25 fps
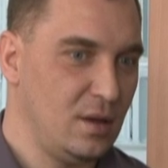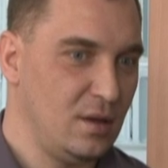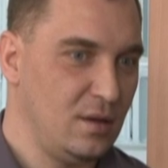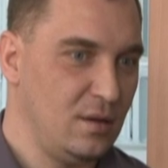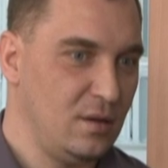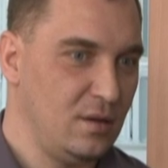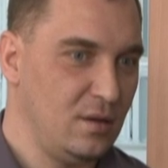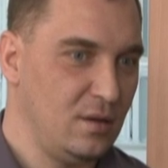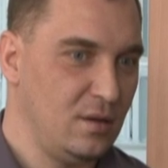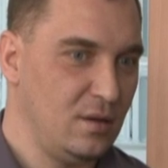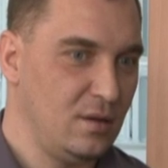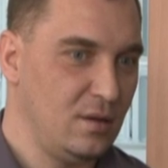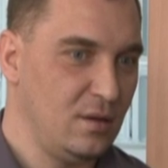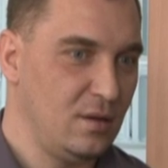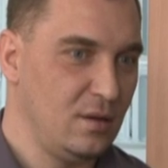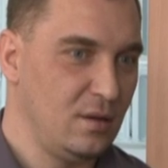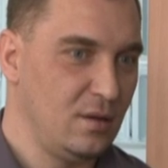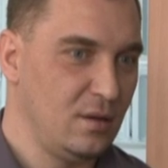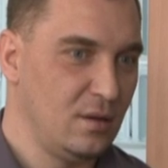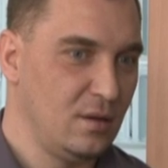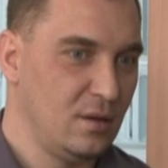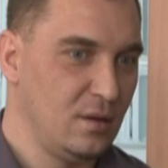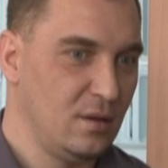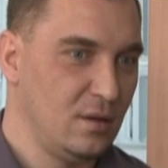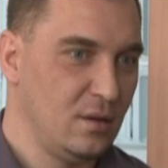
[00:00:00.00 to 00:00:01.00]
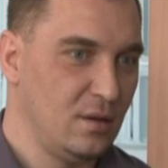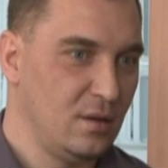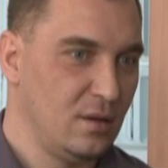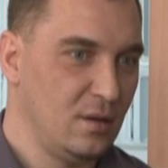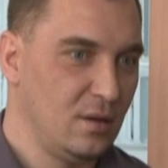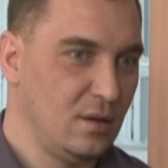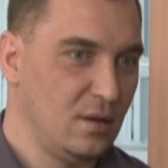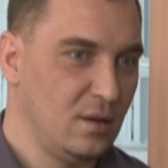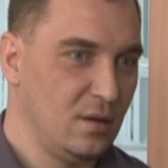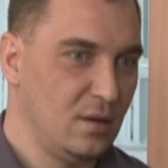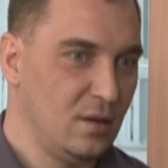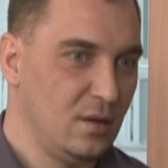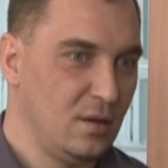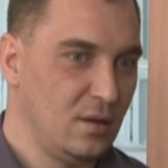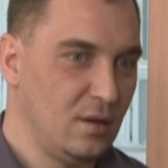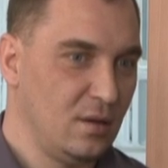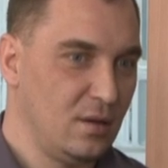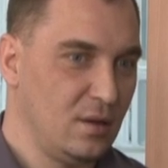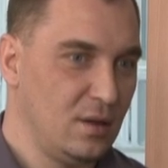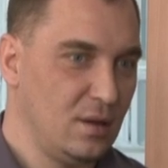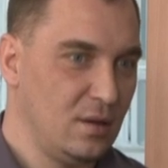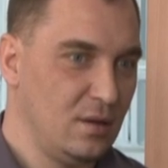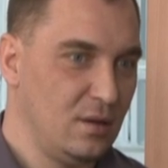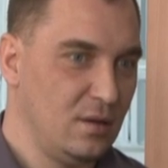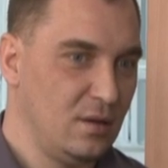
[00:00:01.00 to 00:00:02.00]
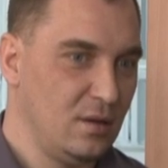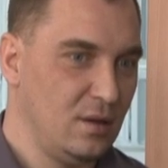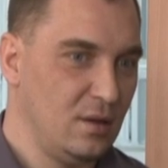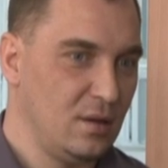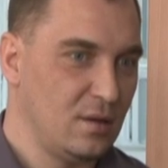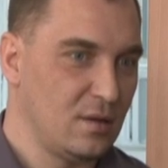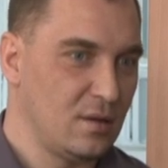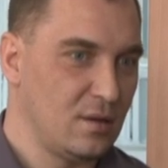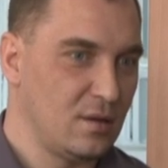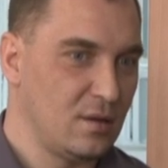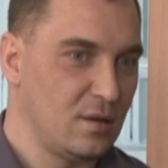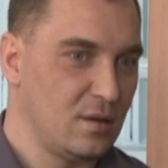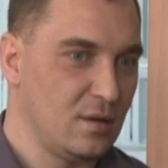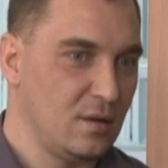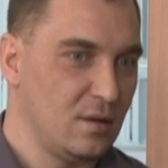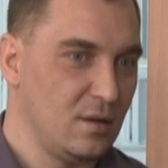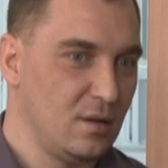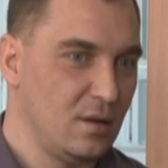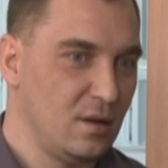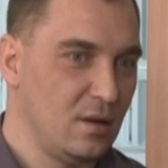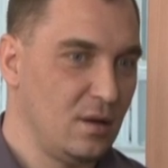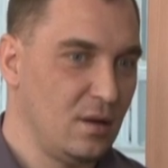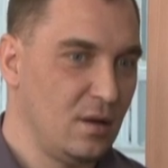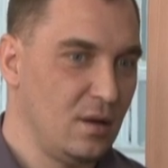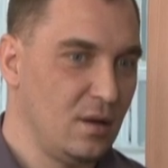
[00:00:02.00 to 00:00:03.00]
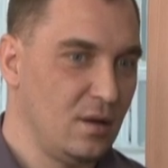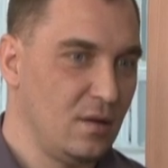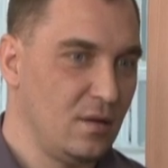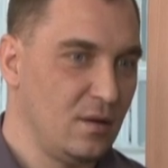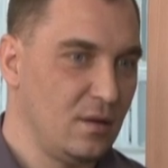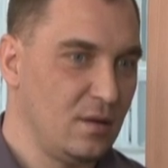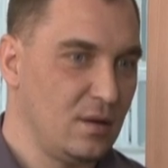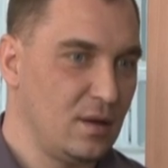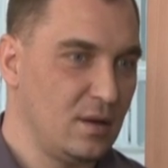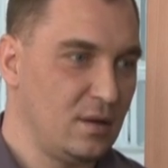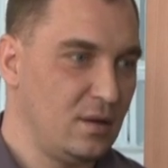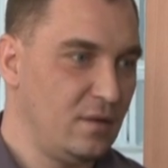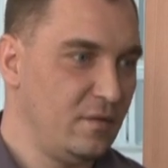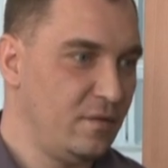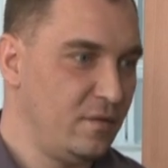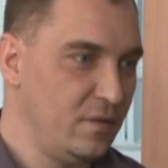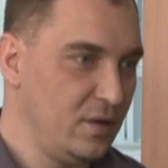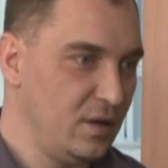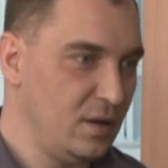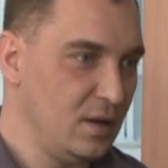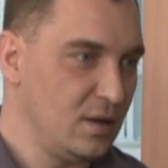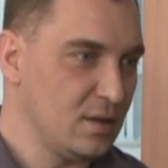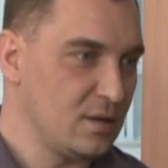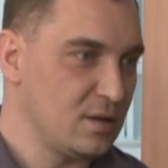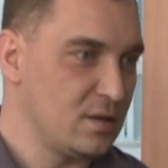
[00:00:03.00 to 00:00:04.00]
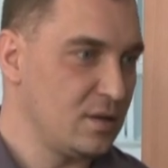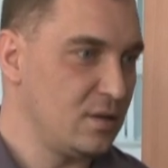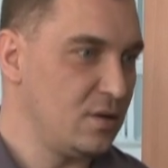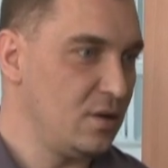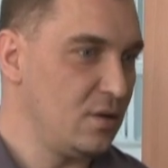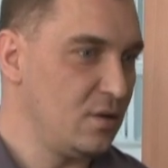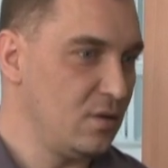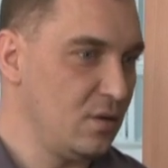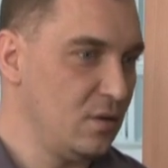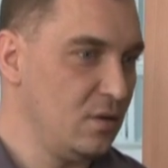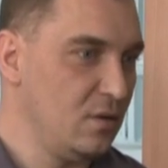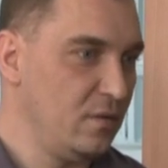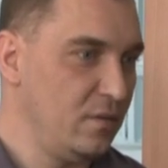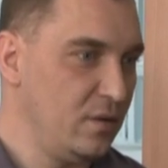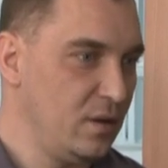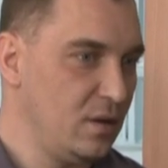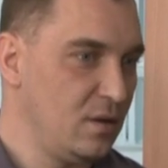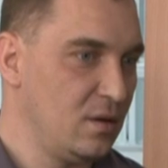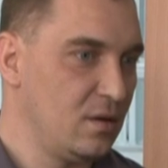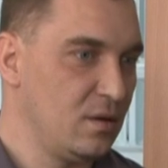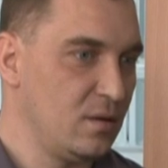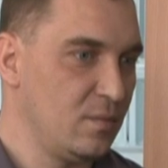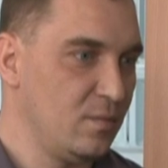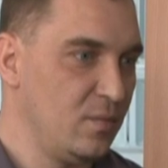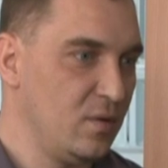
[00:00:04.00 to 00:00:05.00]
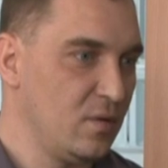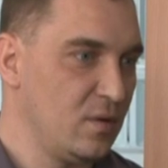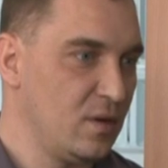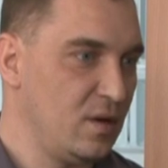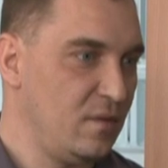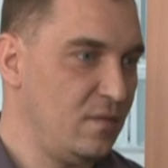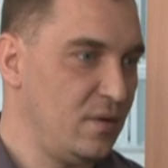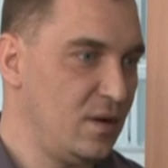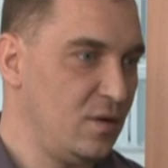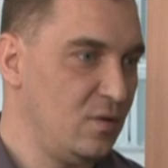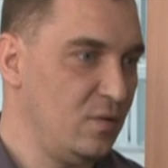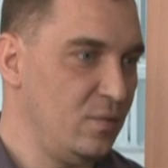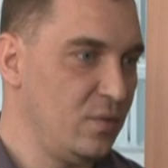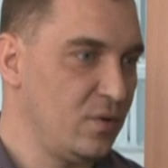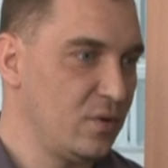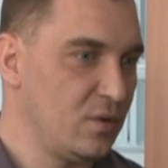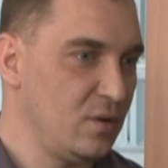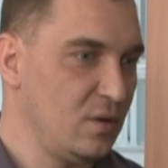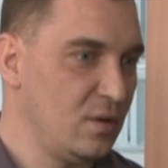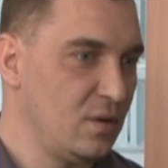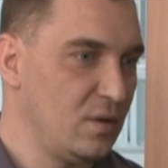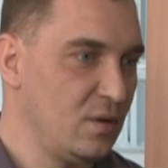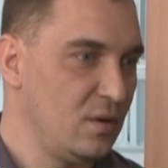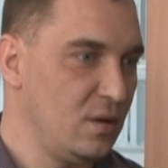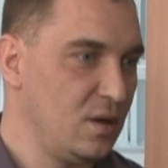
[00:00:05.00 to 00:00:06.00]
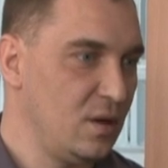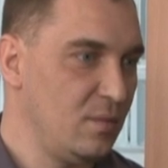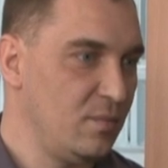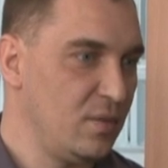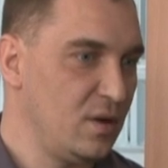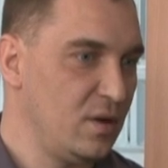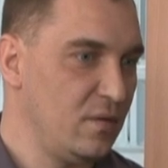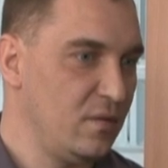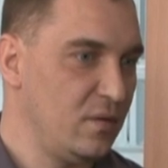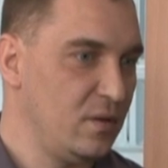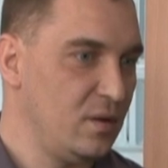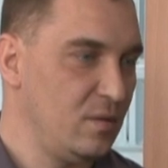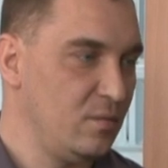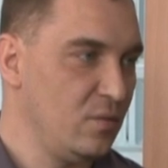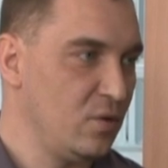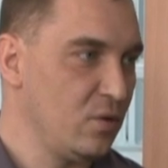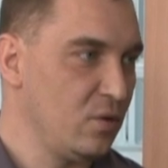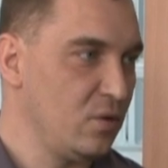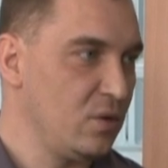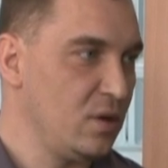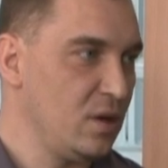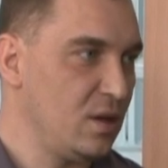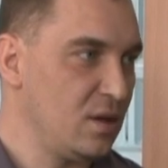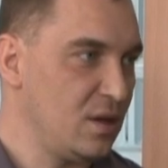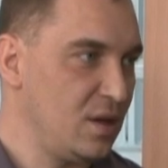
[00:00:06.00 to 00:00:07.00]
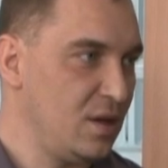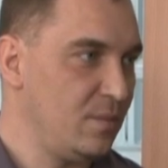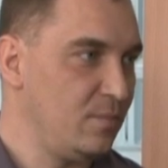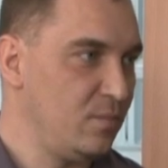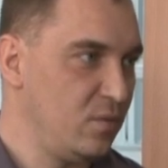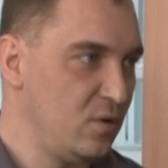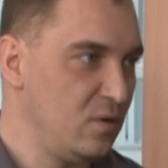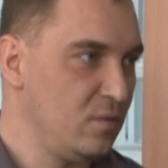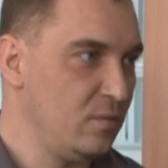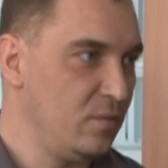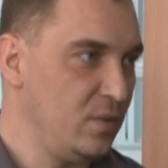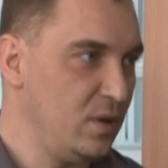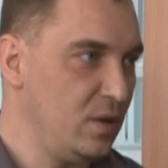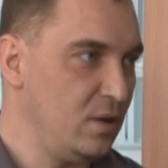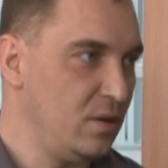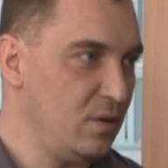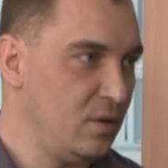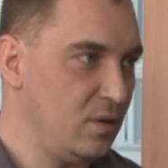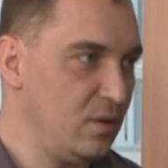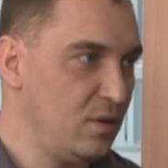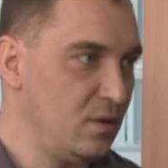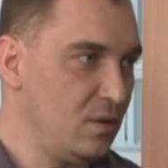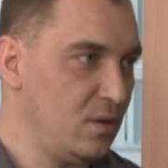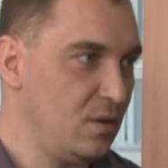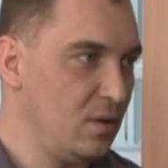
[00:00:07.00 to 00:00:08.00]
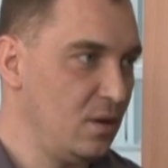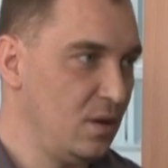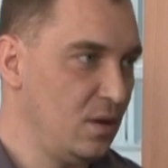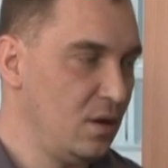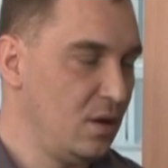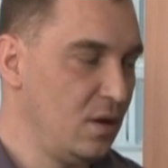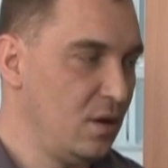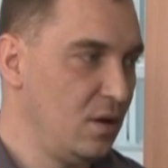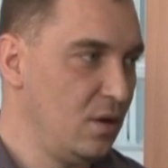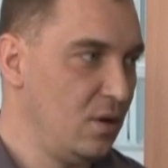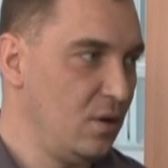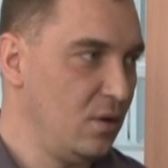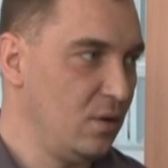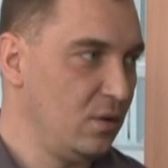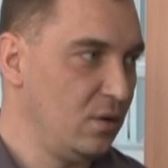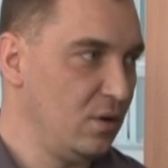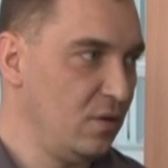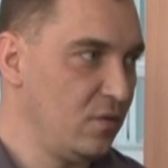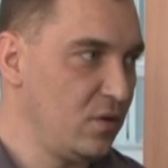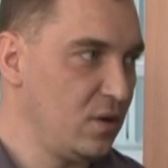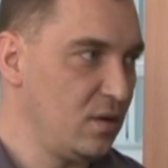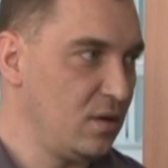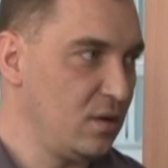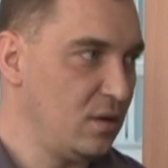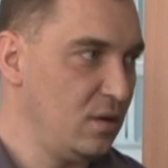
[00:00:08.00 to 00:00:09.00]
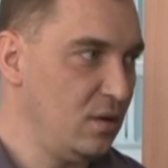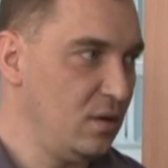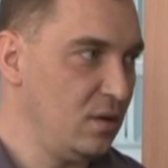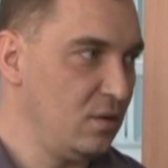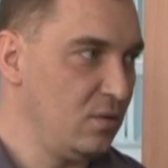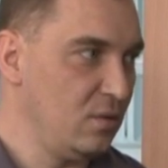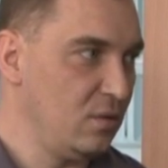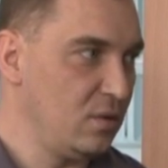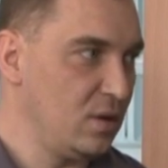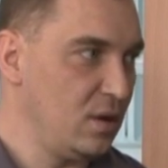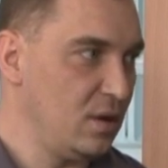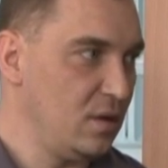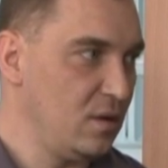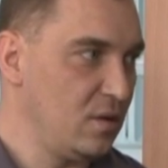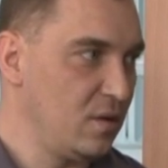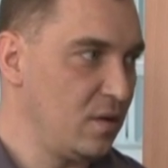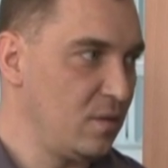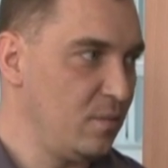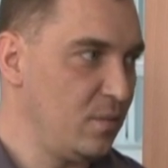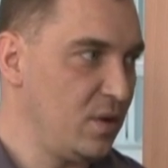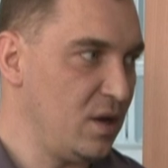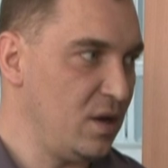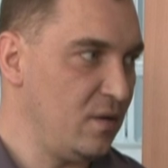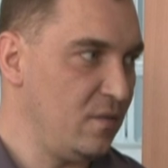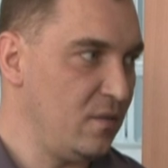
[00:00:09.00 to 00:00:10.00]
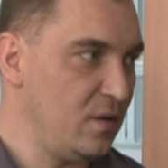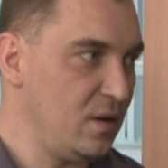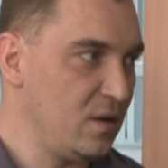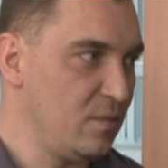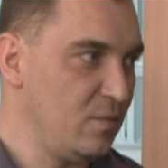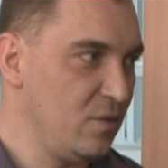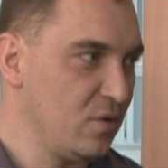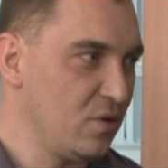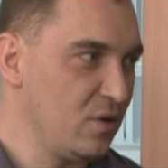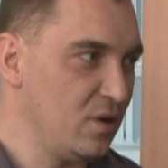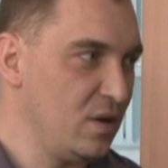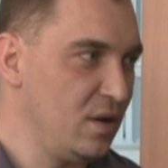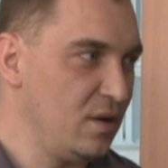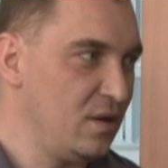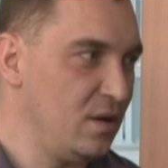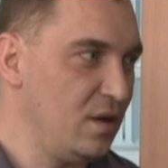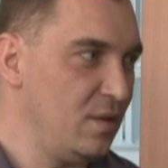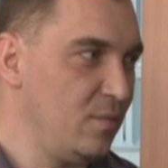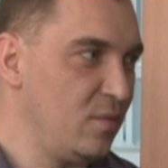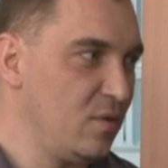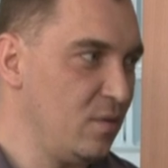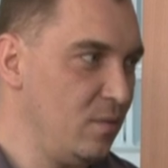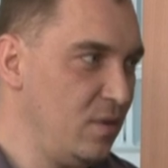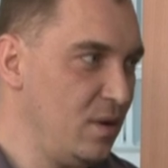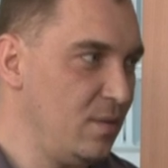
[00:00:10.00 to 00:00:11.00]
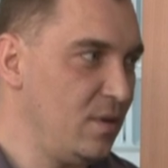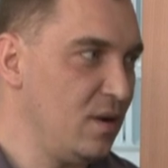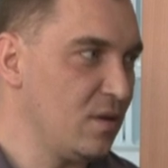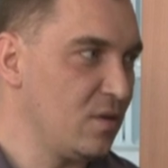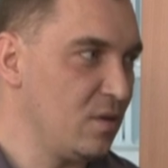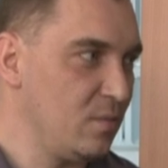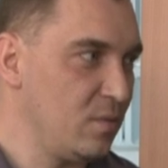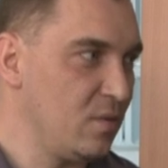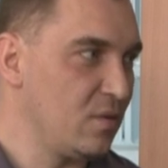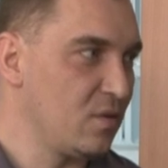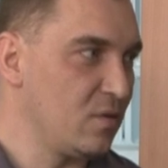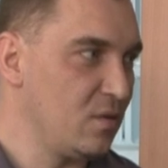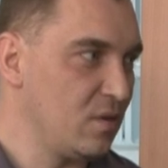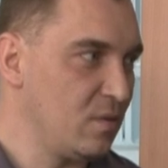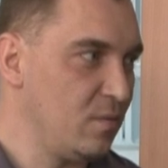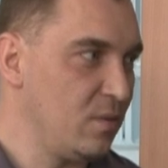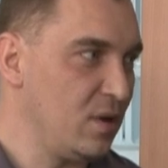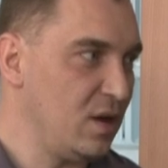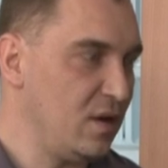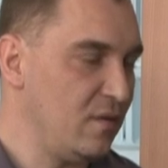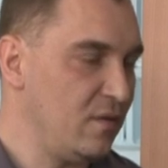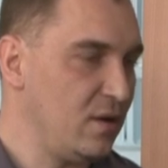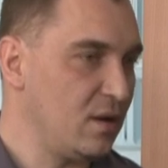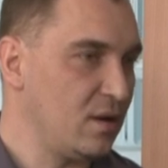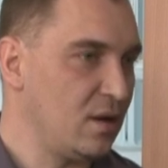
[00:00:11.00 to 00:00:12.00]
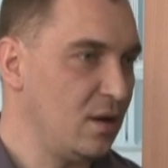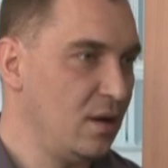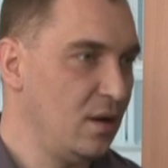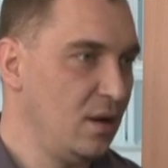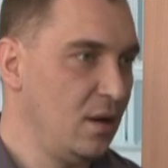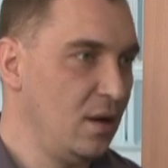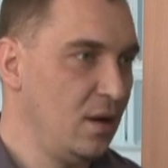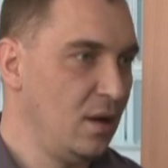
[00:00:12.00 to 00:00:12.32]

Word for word: kiedy, kiedy jest taki wyjazd gdziekolwiek poza Wałbrzych, to naprawdę można zapomnieć o tych wszystkich tutaj sprawach, może nie tyle problemach, co po prostu sprawach